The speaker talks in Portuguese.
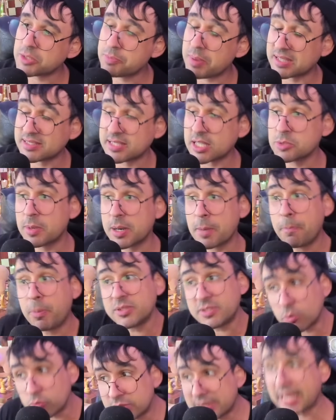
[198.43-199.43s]
peças
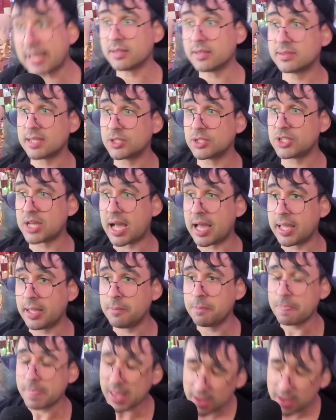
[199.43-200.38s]
brancas, são tensa já, hein?